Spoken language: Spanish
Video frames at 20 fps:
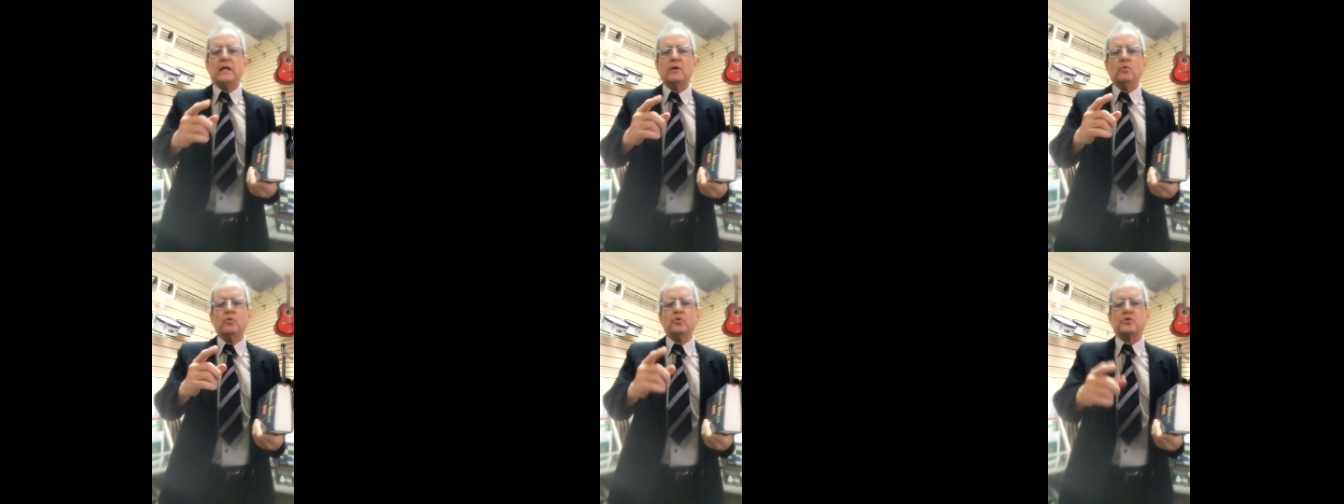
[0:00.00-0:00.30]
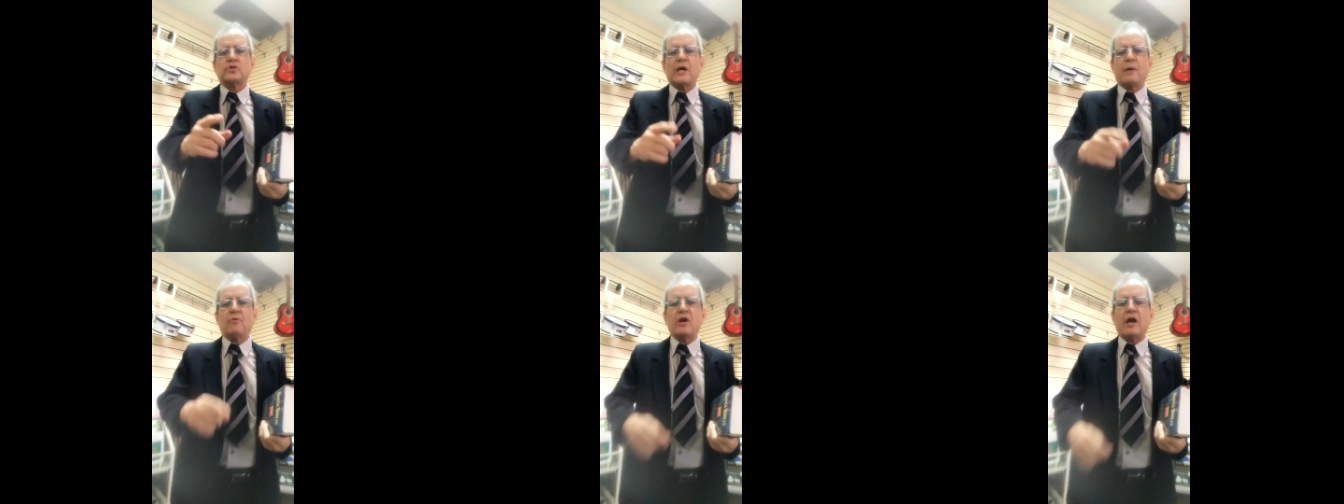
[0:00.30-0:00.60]

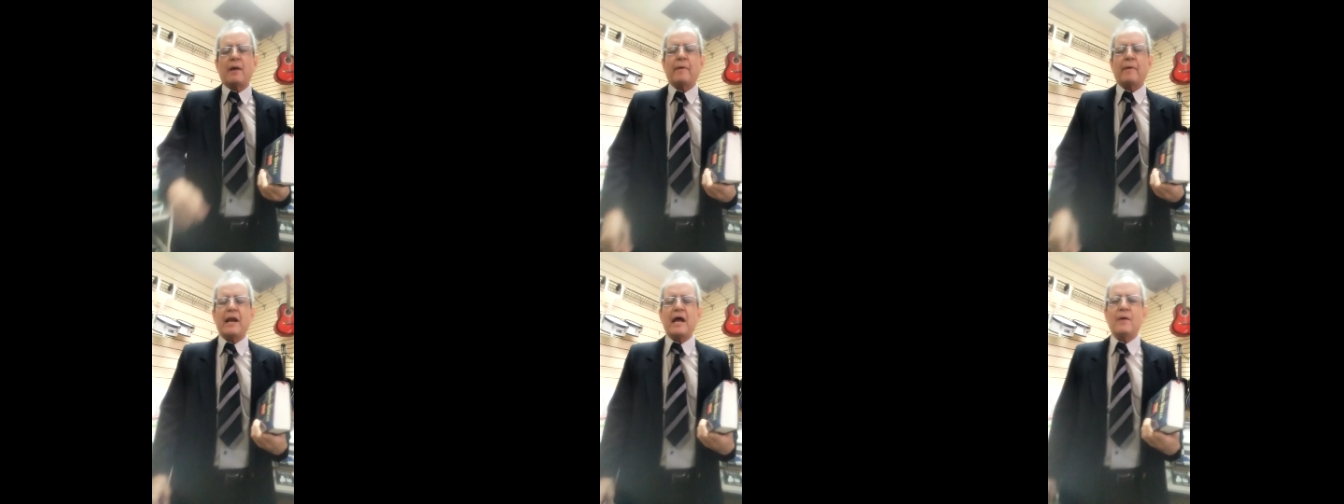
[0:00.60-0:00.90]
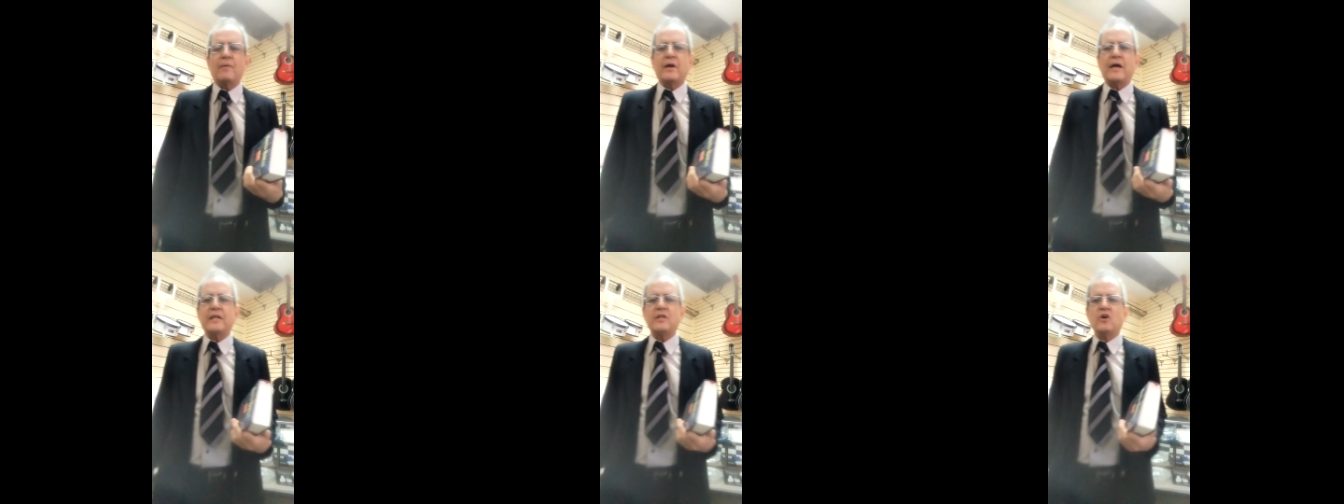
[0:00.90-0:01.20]
usamos la
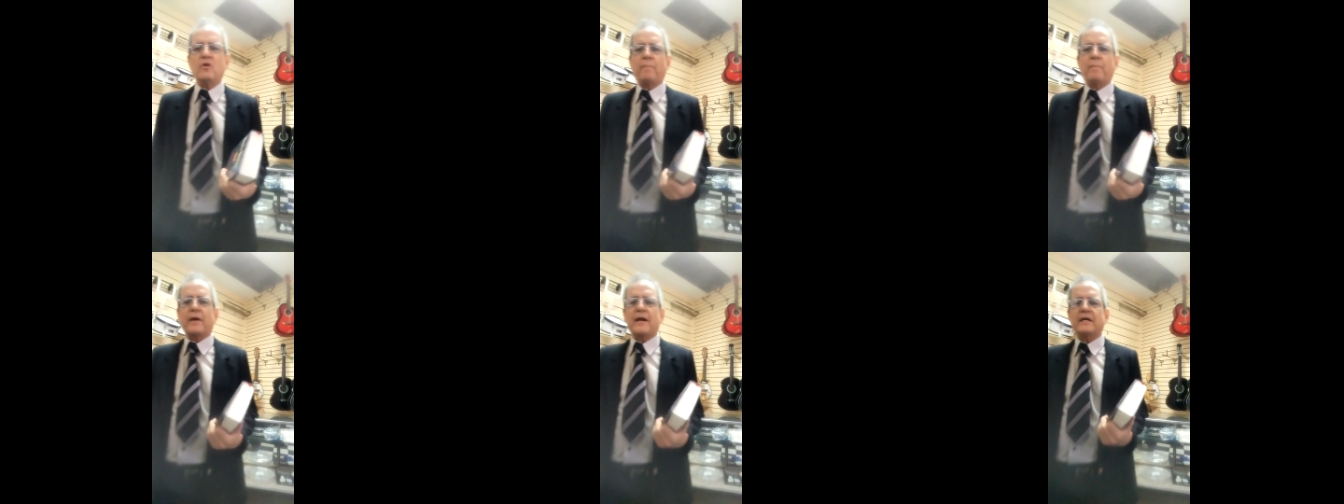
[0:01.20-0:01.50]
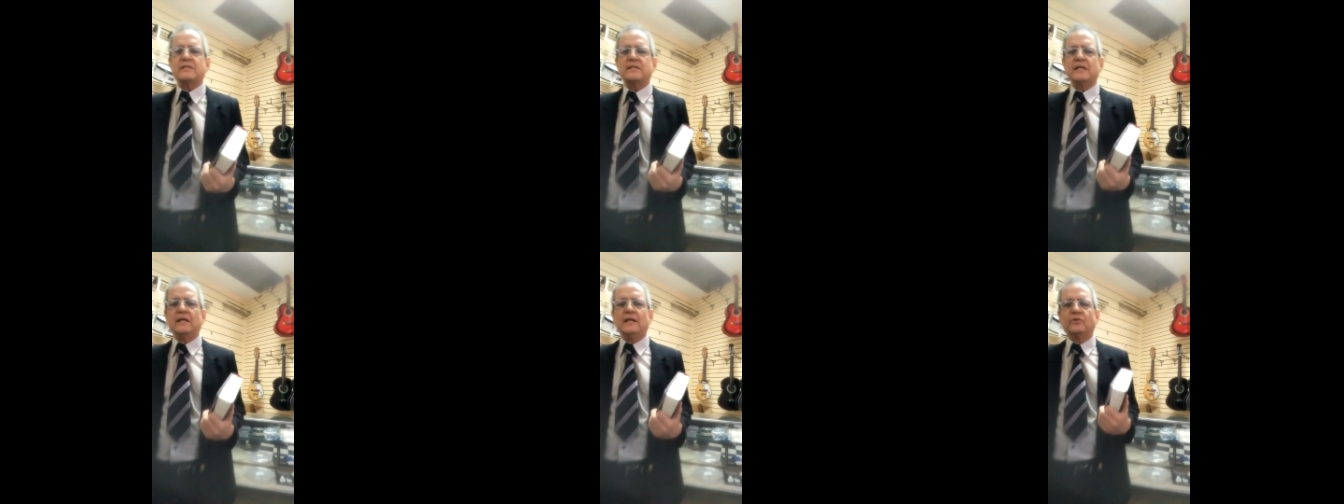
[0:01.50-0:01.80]
palabra de Dios para
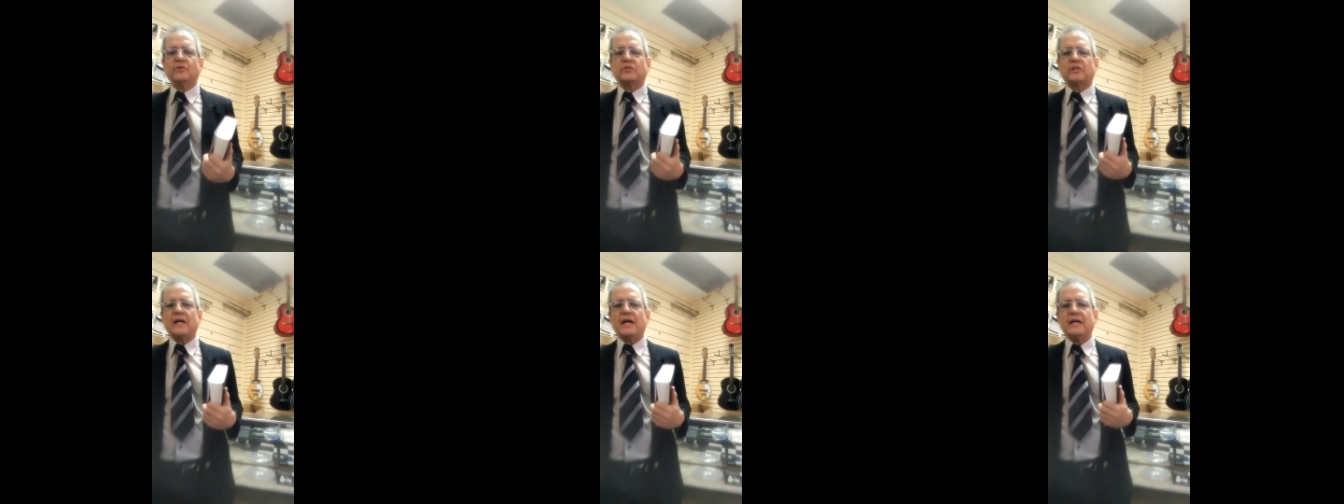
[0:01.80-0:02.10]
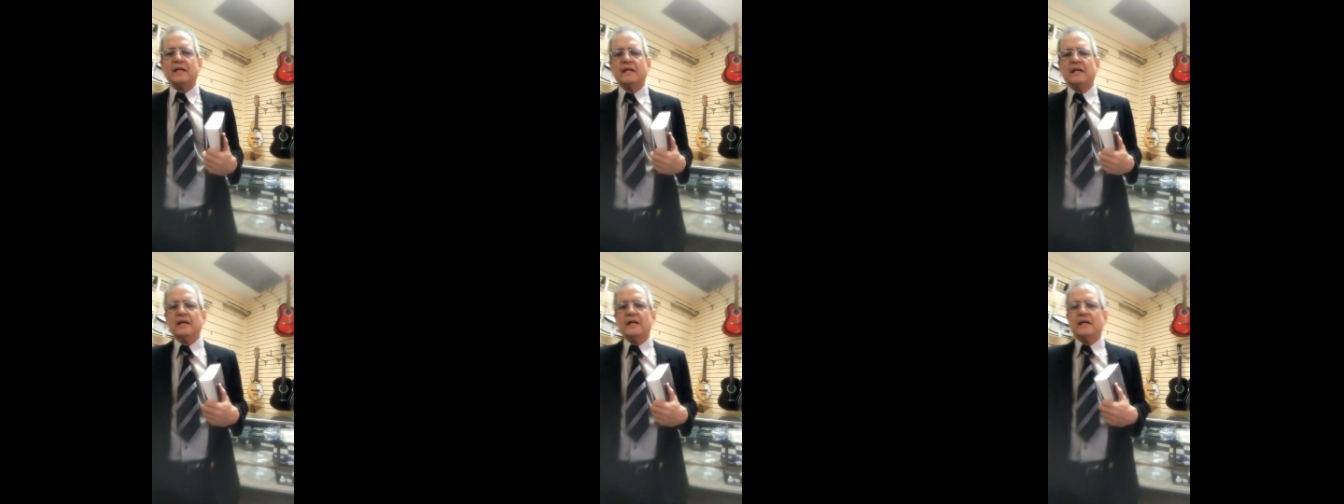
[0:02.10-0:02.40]
decirle a
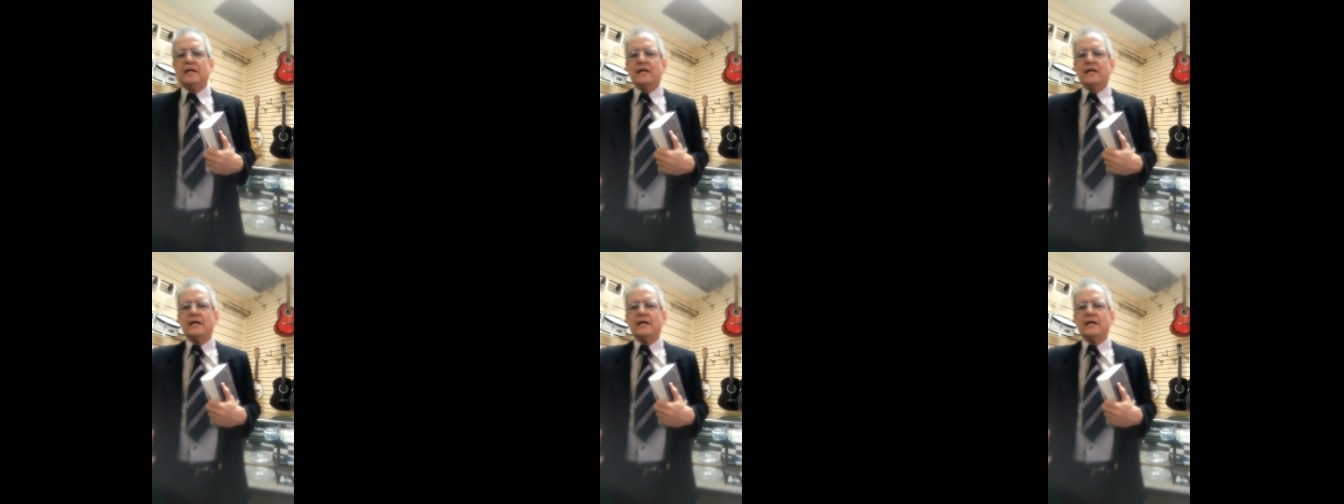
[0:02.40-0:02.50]
usted,